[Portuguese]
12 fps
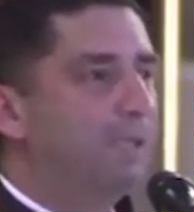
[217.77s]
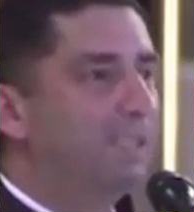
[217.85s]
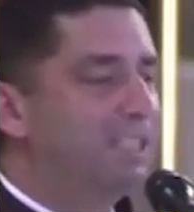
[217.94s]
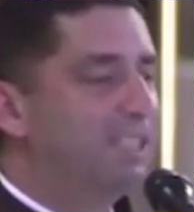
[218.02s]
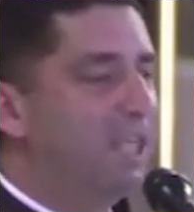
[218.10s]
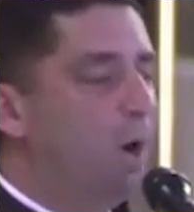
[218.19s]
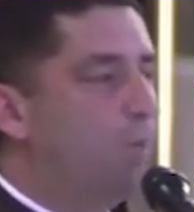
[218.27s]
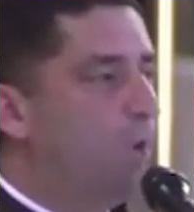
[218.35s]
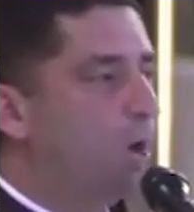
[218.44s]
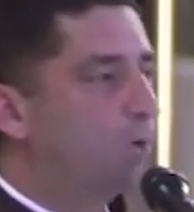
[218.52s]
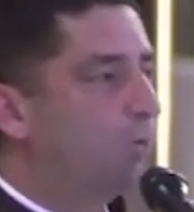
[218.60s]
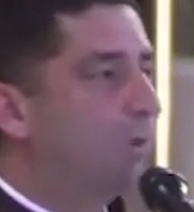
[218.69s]
de tal
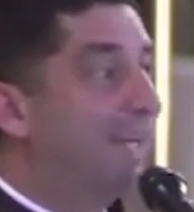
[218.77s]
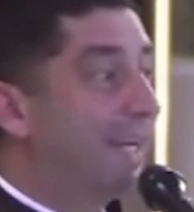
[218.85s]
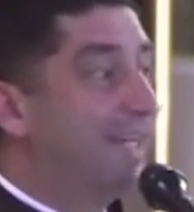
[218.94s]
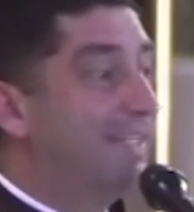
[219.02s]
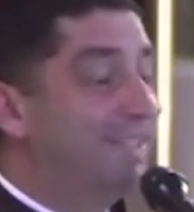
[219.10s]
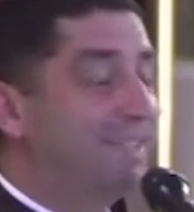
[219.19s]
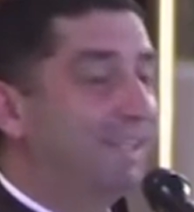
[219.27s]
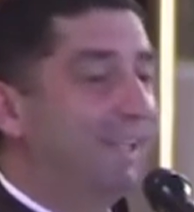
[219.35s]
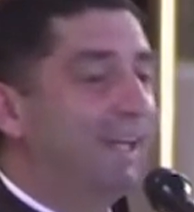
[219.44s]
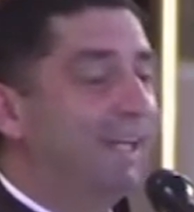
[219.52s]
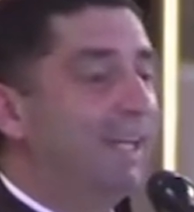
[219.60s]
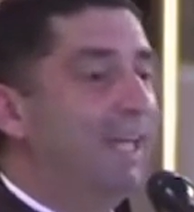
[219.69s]
modo grande
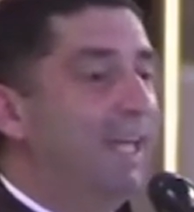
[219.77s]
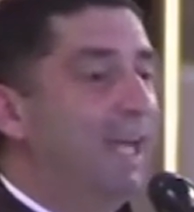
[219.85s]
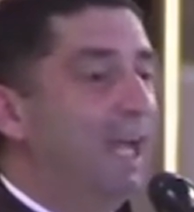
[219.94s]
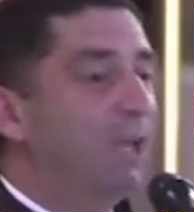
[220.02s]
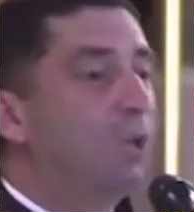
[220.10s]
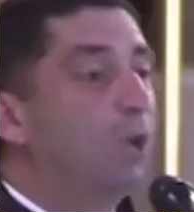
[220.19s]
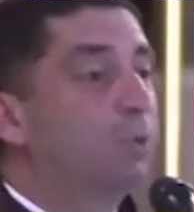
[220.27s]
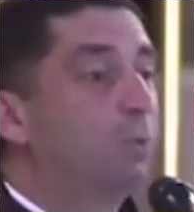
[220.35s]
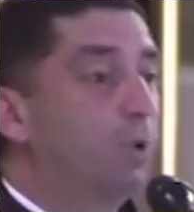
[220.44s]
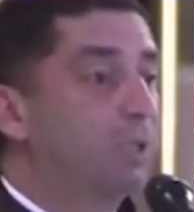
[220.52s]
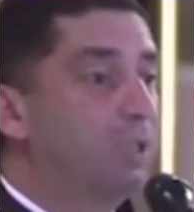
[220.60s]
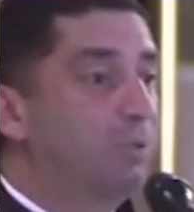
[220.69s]
que nós
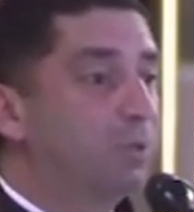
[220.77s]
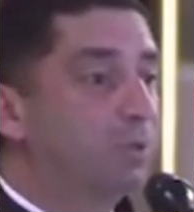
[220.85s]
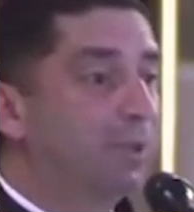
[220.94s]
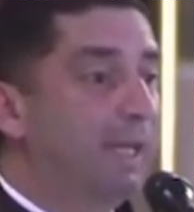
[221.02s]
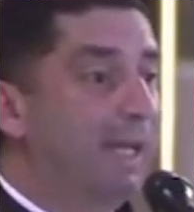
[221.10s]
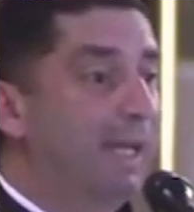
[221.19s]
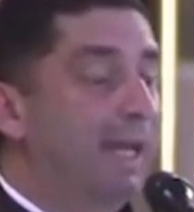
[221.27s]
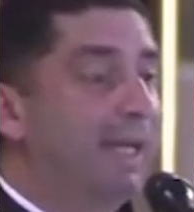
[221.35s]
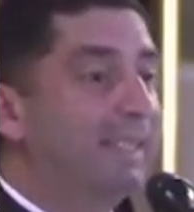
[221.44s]
possamos o que?